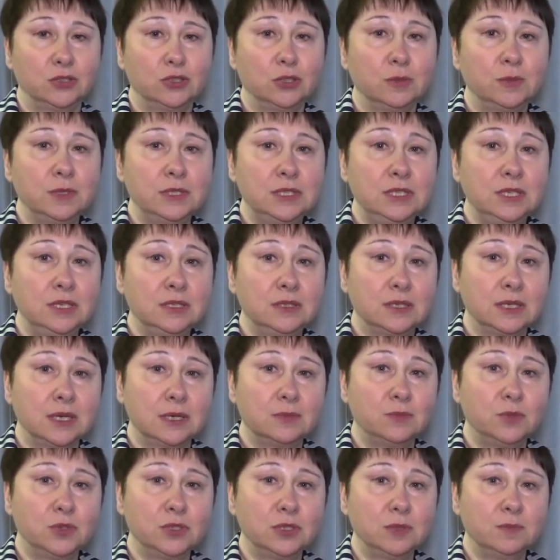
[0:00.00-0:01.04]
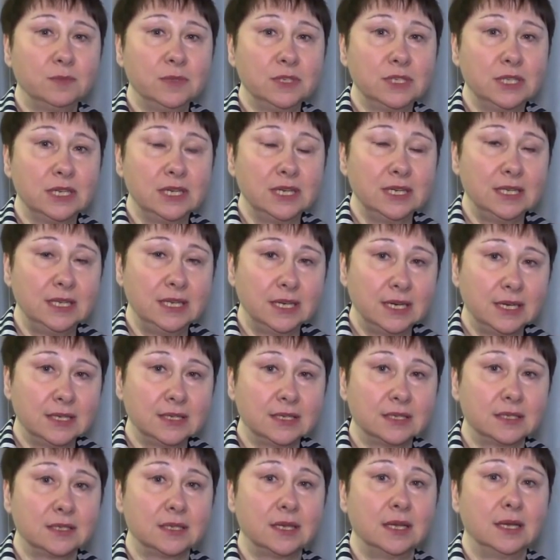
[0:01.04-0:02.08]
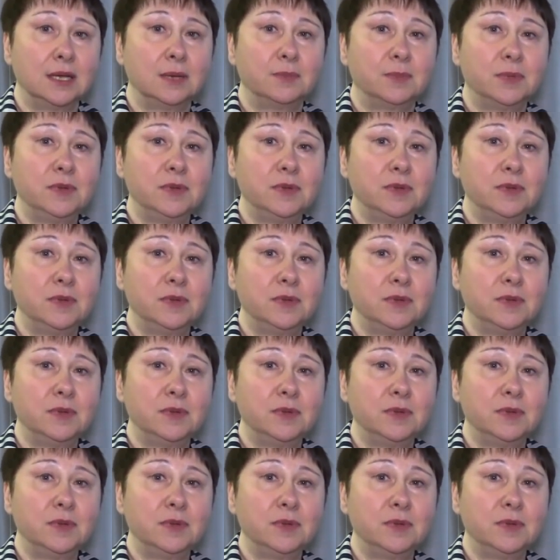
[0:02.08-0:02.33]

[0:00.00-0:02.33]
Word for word: Чтобы сделать как можно быстрее диагноз,